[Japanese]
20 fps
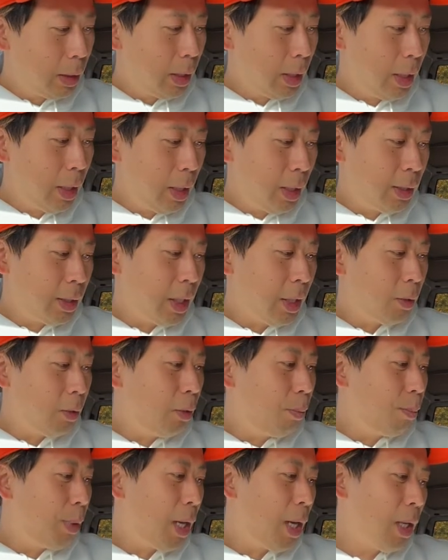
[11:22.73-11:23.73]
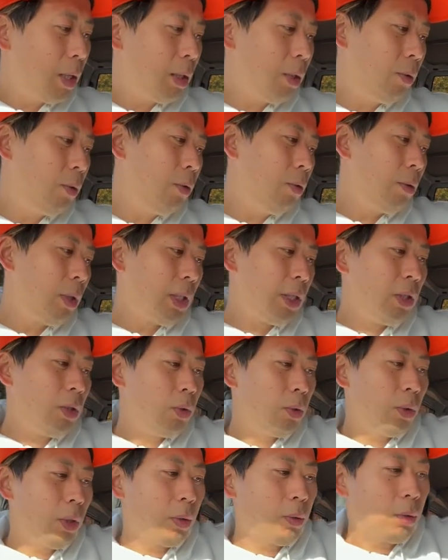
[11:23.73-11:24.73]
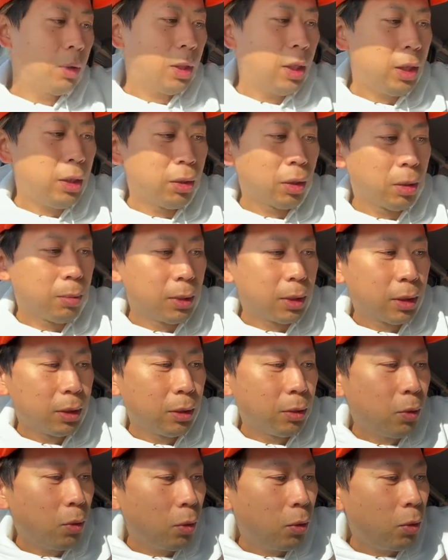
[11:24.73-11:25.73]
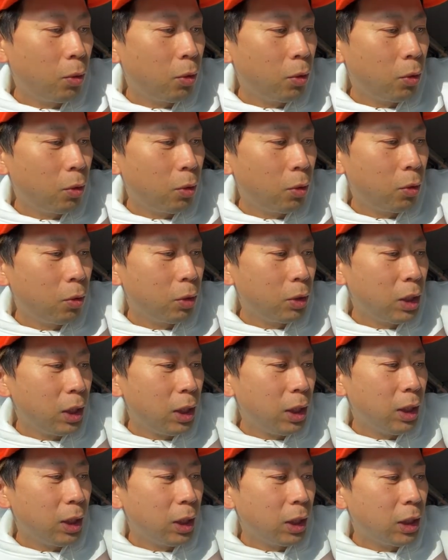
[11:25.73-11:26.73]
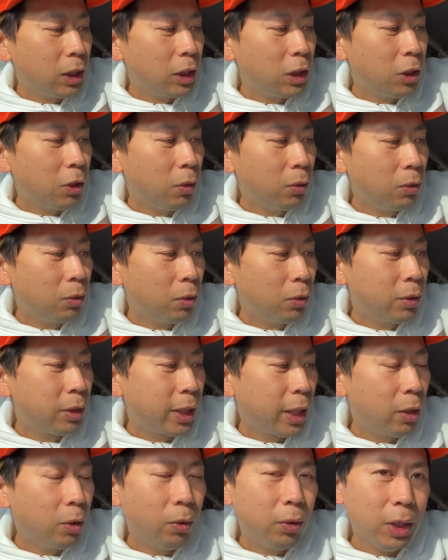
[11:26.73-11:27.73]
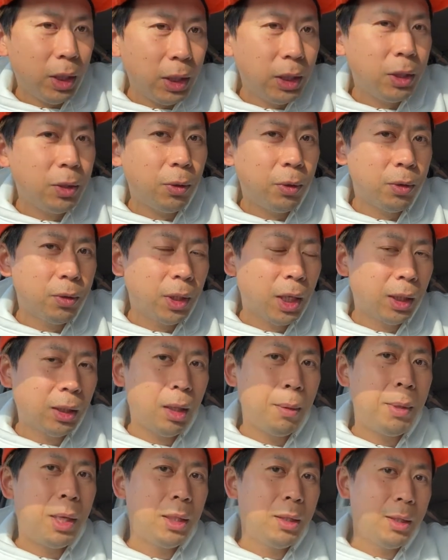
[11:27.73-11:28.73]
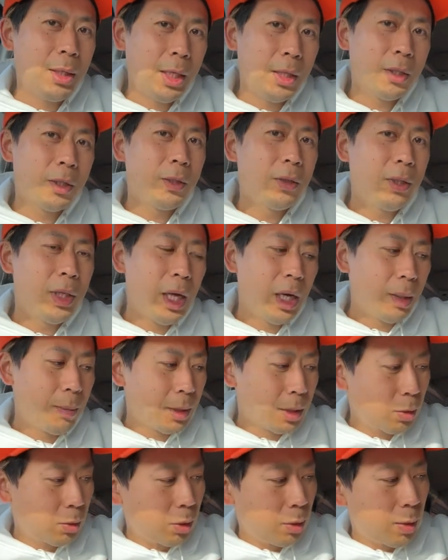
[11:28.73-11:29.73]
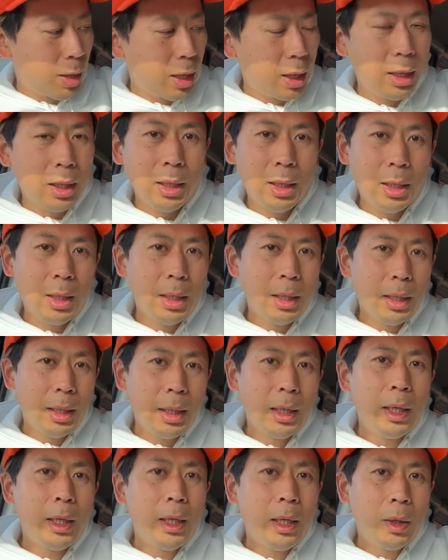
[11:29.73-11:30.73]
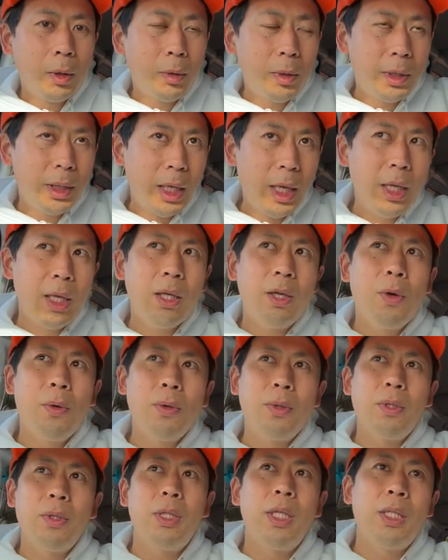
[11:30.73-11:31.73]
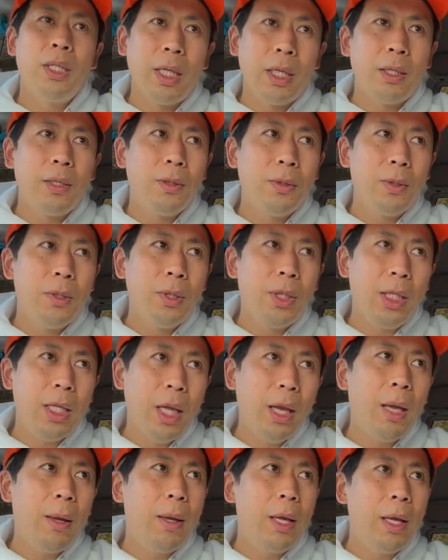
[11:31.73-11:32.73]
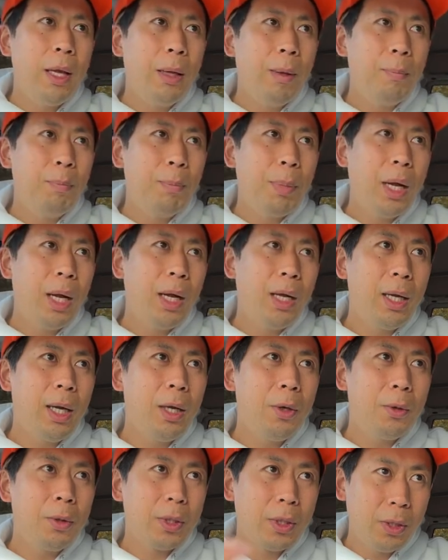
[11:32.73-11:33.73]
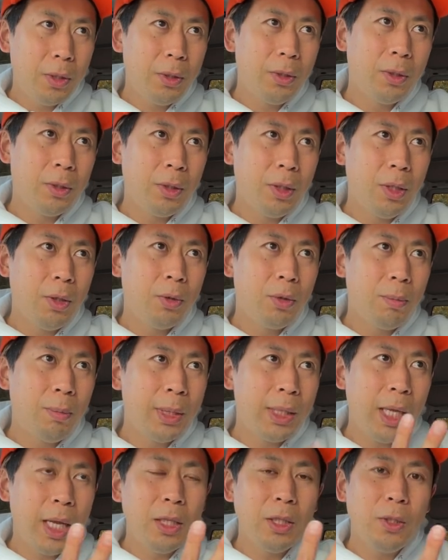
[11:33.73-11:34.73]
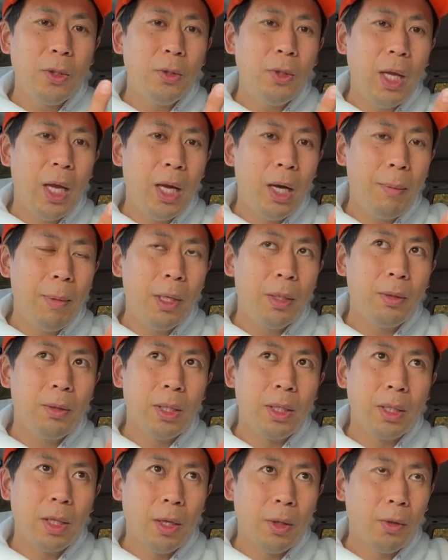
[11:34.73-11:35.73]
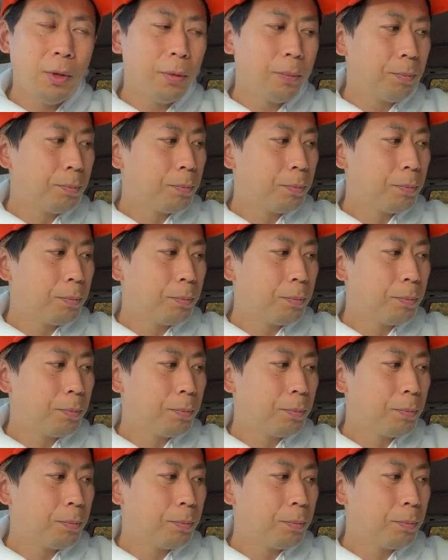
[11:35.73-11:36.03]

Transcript: えー、茶色のパーカーの方は一応ね、これ書いておきます。5214-01という型番で作ってあります、これは。これ全員共通ですね。すずりでパーカーを作るっていうと、まあ、3種類選べるんですけど、